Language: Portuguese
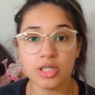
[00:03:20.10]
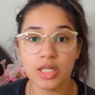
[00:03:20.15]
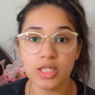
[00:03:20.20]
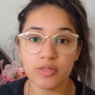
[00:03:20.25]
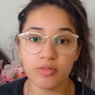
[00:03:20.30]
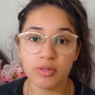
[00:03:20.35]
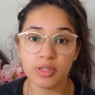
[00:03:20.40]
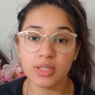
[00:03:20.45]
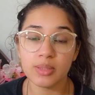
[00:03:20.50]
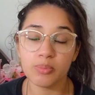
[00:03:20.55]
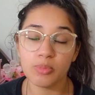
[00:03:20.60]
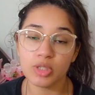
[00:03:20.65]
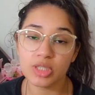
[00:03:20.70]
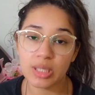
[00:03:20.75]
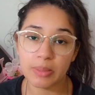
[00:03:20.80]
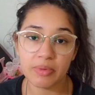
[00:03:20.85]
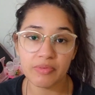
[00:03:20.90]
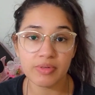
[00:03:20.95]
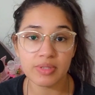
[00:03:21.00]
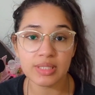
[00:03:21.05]
gente, vou
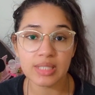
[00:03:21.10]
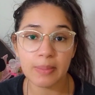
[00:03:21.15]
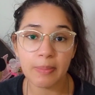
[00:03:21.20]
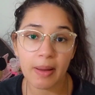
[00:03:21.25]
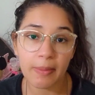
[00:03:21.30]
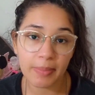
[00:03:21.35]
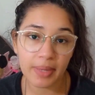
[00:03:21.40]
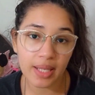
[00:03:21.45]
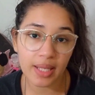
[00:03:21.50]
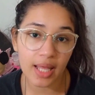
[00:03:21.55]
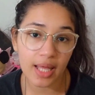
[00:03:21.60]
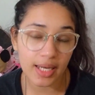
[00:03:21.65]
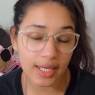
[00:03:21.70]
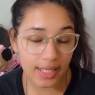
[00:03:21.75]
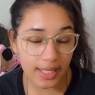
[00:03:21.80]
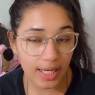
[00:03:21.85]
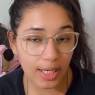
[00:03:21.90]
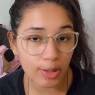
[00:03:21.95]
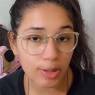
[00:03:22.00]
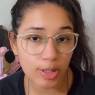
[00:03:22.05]
mostrar pra vocês a
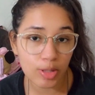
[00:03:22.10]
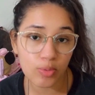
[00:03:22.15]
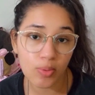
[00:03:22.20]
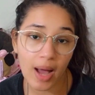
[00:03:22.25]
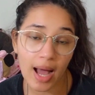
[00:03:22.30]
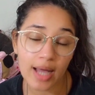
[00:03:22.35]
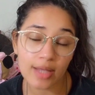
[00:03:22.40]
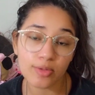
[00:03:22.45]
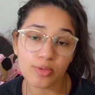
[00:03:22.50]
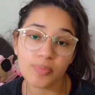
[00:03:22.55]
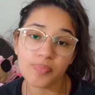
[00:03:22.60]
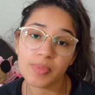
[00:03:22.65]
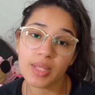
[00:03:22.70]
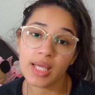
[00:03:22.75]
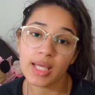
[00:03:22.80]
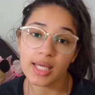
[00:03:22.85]
papelaria que o Eduardo